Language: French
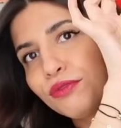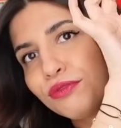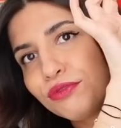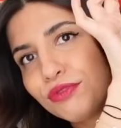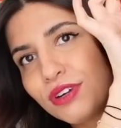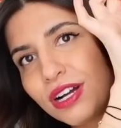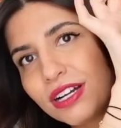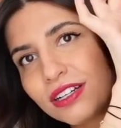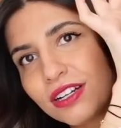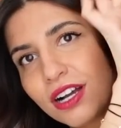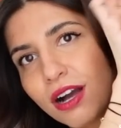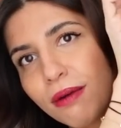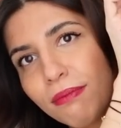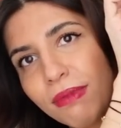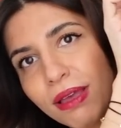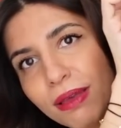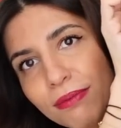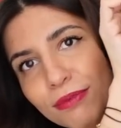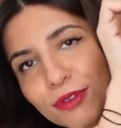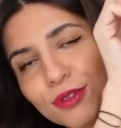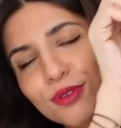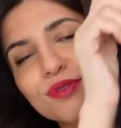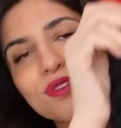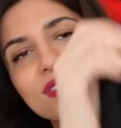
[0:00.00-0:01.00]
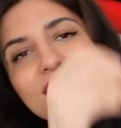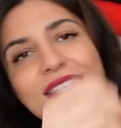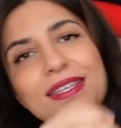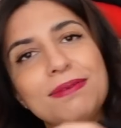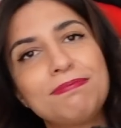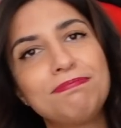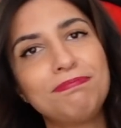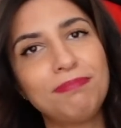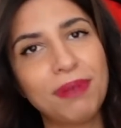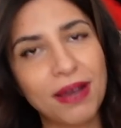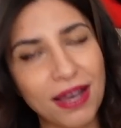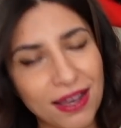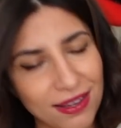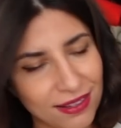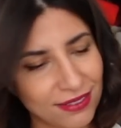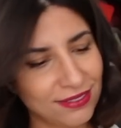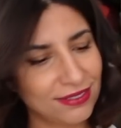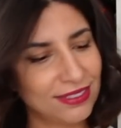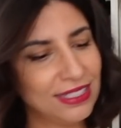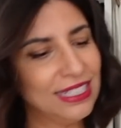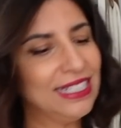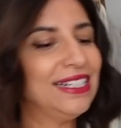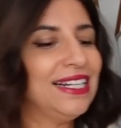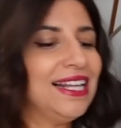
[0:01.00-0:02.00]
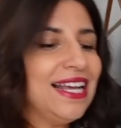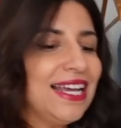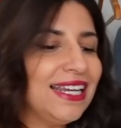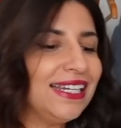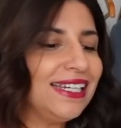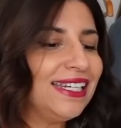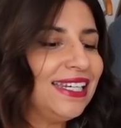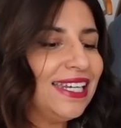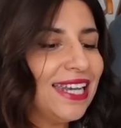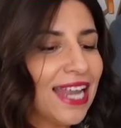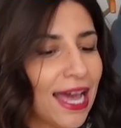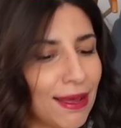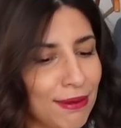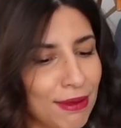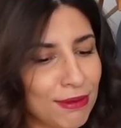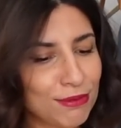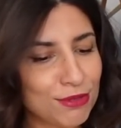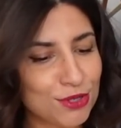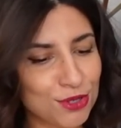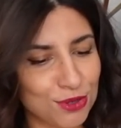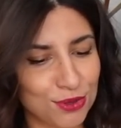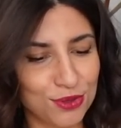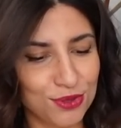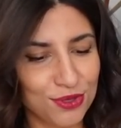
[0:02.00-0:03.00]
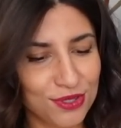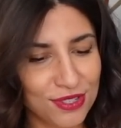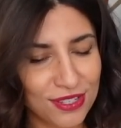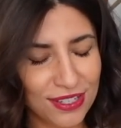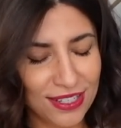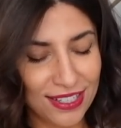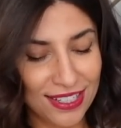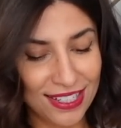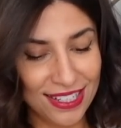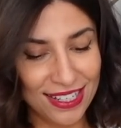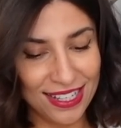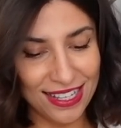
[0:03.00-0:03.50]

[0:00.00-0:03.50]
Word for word: voit quand même que c'est pas la même chose.